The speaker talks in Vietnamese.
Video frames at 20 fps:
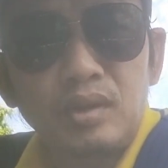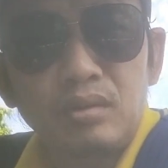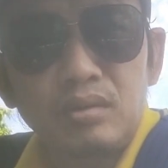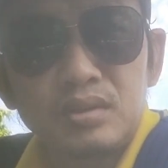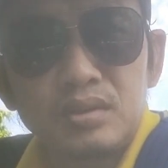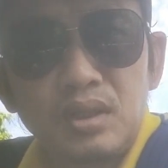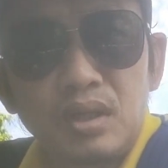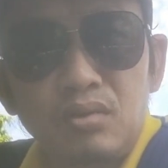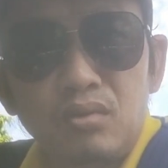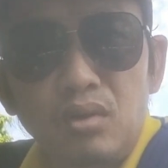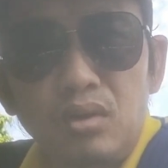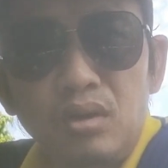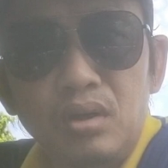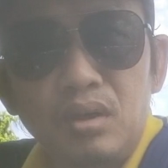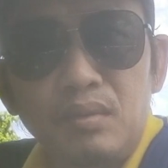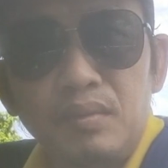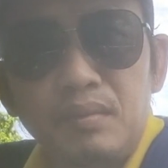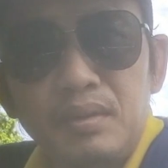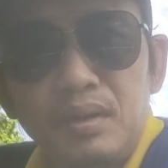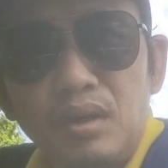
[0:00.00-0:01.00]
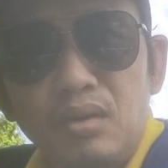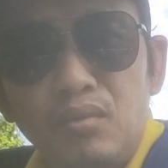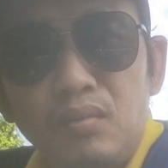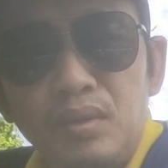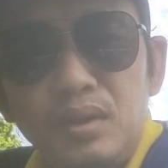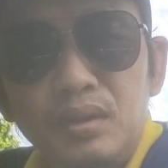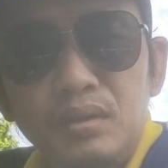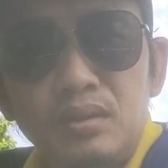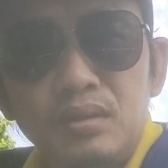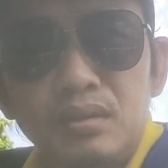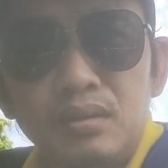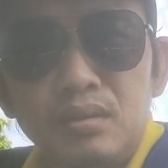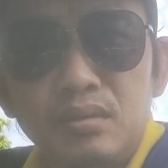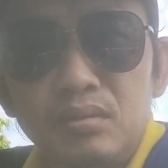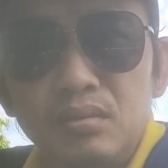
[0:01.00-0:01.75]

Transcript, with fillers: rồi sau đó là bắt đầu mới